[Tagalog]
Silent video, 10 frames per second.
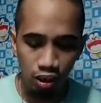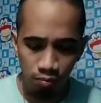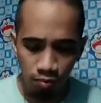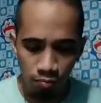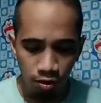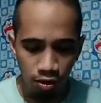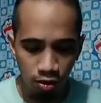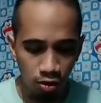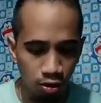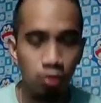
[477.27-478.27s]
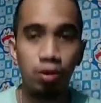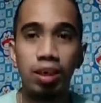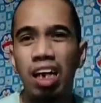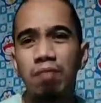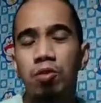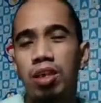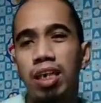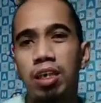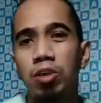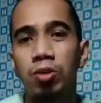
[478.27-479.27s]
dito po first choice ko tong inabot
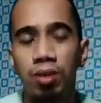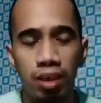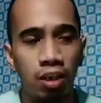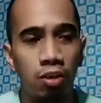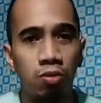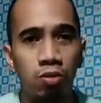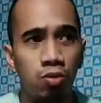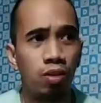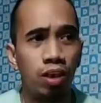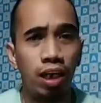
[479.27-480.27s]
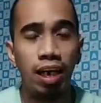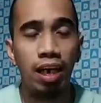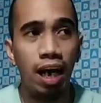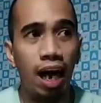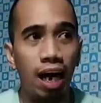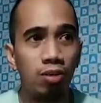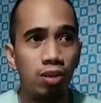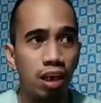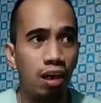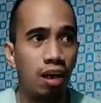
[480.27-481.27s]
lang ni Coastal Road huli
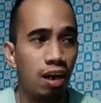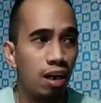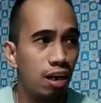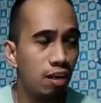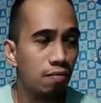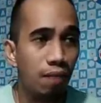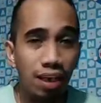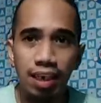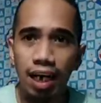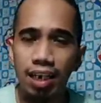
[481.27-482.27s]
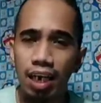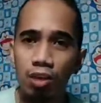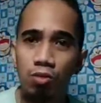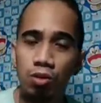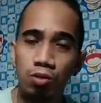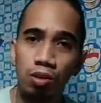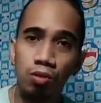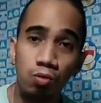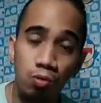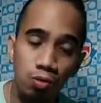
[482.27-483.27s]
halos na bagsakan lang ho ito
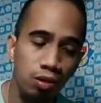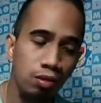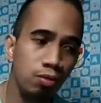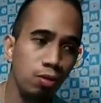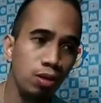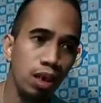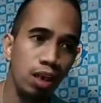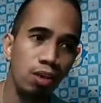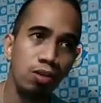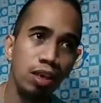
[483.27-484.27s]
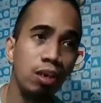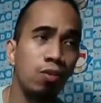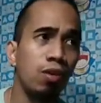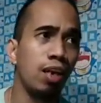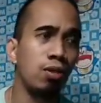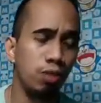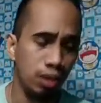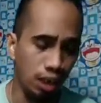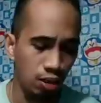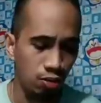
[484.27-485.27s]
ng ulo ni Coastal Road ilong lang to
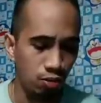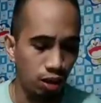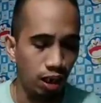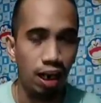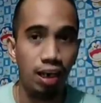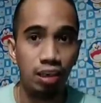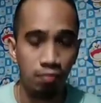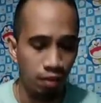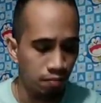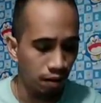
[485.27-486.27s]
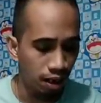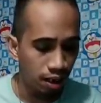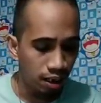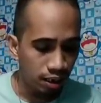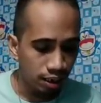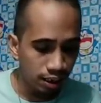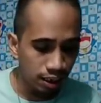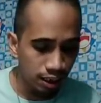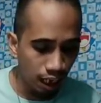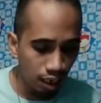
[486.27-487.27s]
tinalo nung nakaraan sa Malbar
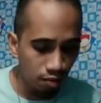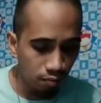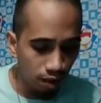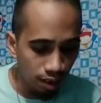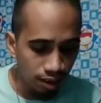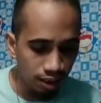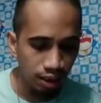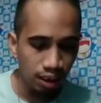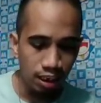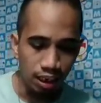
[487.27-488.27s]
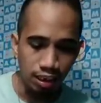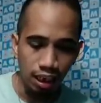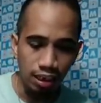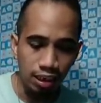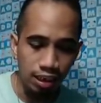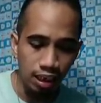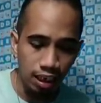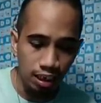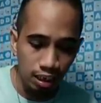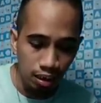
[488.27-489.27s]
Sky Plus nasakay ni
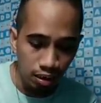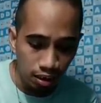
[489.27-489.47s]
JD